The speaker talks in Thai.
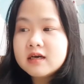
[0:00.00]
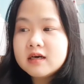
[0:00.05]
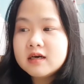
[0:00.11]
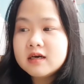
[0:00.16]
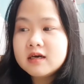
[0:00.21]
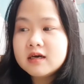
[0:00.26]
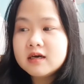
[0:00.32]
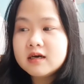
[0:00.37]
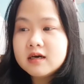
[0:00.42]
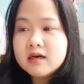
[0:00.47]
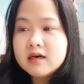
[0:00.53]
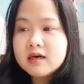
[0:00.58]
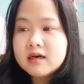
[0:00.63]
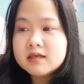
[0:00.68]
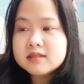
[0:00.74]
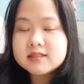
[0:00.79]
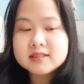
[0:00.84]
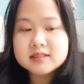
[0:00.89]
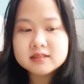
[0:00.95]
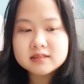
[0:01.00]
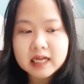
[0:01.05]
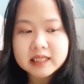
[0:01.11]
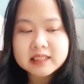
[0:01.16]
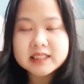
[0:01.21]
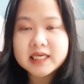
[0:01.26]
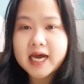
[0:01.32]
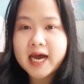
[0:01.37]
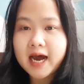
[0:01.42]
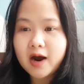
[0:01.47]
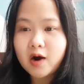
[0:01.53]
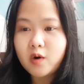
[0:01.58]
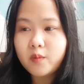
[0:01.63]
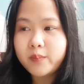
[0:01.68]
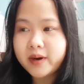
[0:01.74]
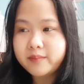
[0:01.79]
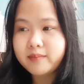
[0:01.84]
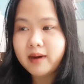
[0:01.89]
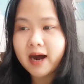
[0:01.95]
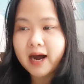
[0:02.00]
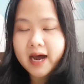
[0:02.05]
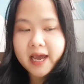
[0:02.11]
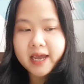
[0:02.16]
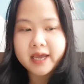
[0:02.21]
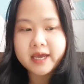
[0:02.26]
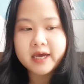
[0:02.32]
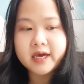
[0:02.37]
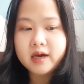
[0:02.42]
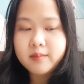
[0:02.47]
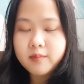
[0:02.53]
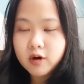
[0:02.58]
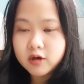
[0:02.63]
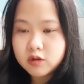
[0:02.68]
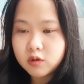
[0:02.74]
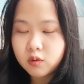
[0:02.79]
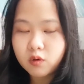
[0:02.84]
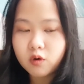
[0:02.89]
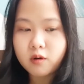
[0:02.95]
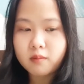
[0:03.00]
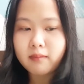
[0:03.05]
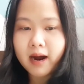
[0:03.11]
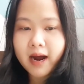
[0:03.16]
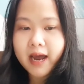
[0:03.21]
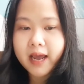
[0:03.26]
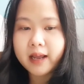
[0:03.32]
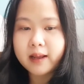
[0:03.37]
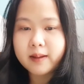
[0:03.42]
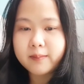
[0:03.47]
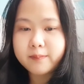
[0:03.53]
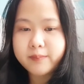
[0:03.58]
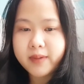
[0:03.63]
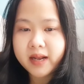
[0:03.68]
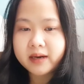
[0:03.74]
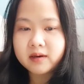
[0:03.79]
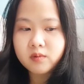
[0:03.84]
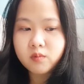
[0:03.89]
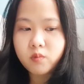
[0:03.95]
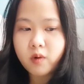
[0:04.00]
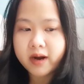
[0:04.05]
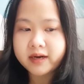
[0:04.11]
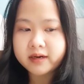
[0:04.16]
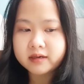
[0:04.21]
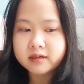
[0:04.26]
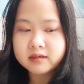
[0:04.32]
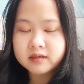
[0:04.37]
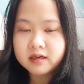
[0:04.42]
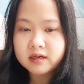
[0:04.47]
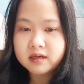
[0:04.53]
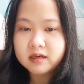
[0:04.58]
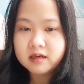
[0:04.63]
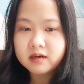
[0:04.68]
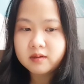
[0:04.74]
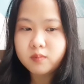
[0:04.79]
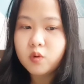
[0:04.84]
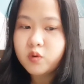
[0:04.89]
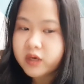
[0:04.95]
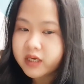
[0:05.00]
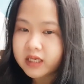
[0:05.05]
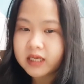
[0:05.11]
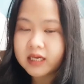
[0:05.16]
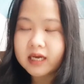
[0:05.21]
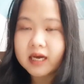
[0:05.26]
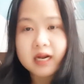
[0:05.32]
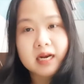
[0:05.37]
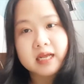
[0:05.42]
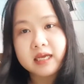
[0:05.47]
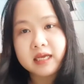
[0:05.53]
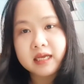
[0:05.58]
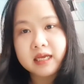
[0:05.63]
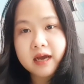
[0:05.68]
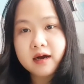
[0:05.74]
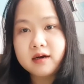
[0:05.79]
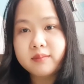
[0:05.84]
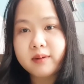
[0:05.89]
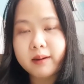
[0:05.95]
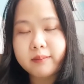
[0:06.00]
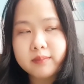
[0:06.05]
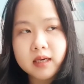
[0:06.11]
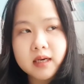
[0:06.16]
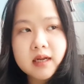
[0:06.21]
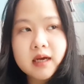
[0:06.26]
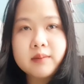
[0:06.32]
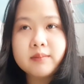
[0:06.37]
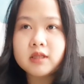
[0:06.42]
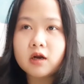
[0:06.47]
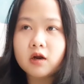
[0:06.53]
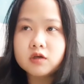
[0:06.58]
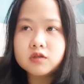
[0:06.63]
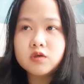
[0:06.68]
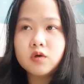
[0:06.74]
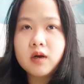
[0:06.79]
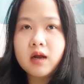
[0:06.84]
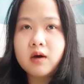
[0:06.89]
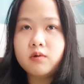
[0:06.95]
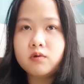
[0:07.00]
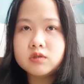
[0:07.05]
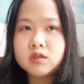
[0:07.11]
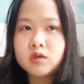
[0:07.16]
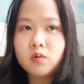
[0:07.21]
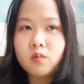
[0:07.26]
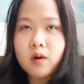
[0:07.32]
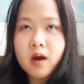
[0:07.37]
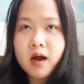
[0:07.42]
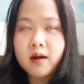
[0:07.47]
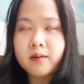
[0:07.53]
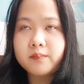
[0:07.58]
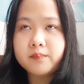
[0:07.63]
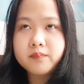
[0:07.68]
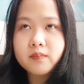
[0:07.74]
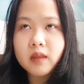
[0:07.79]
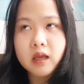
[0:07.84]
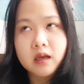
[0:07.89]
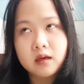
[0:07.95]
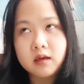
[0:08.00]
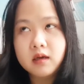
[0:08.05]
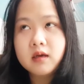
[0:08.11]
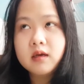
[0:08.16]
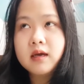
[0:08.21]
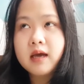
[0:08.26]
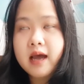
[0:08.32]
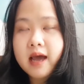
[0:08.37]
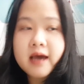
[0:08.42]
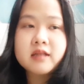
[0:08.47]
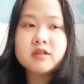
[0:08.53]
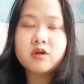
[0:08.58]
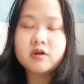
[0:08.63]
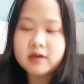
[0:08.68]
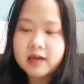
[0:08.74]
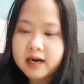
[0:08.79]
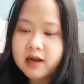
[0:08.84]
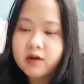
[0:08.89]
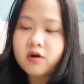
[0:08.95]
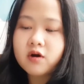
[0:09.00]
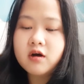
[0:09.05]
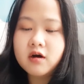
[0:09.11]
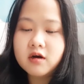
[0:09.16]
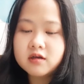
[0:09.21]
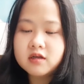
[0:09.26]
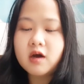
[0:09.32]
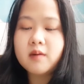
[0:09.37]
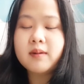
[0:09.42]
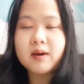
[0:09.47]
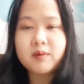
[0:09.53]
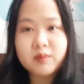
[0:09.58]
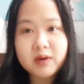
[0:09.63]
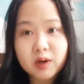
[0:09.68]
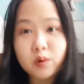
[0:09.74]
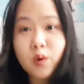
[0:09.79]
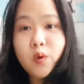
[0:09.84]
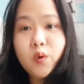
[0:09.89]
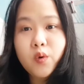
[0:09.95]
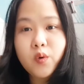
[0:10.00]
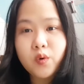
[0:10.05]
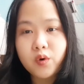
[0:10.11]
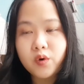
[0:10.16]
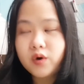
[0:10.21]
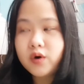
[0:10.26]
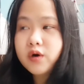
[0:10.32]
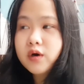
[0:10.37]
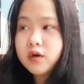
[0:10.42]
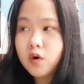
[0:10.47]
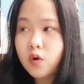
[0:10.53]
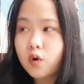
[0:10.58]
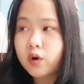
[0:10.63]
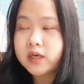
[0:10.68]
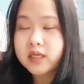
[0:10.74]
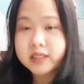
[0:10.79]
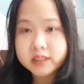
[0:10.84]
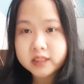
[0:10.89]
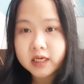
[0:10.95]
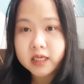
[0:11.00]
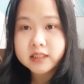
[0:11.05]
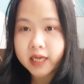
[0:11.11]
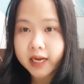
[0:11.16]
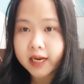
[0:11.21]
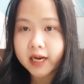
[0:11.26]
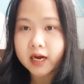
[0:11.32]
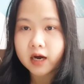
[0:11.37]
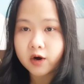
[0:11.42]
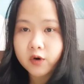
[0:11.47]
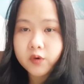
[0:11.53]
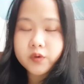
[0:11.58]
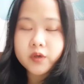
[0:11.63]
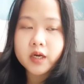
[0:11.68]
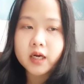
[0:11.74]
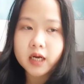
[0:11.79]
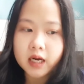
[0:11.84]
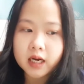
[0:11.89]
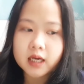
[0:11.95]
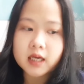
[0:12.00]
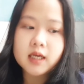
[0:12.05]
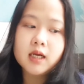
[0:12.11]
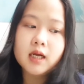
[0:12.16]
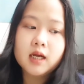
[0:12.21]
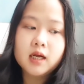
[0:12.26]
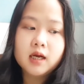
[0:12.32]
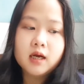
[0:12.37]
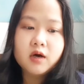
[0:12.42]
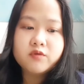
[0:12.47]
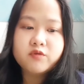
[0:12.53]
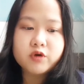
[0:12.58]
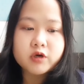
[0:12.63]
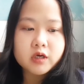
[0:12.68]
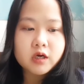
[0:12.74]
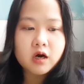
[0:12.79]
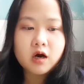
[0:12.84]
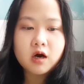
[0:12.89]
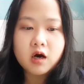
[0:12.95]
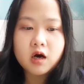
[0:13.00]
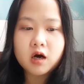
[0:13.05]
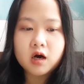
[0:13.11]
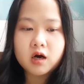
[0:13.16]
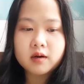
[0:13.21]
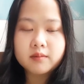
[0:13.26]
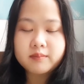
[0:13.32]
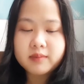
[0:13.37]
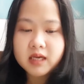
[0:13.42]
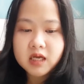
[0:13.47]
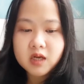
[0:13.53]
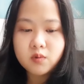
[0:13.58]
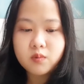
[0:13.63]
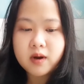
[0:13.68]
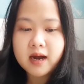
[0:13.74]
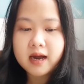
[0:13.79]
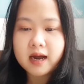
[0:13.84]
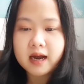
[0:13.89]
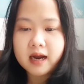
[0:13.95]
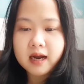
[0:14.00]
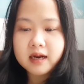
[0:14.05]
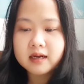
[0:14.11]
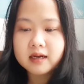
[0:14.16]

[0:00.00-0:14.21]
คือนัดเช้าเป็นบ่ายพอตกลงบ่ายเป็นวันพรุ่งนี้อะไรอย่างเงี้ยคือแบบมันเลื่อนมาตลอดจนเรารู้สึกว่าอ่ะตอนนั้นเราก็ยอมรับว่าเราโง่ที่เชื่อใจเขานะคะฝนก็ไม่คิดว่า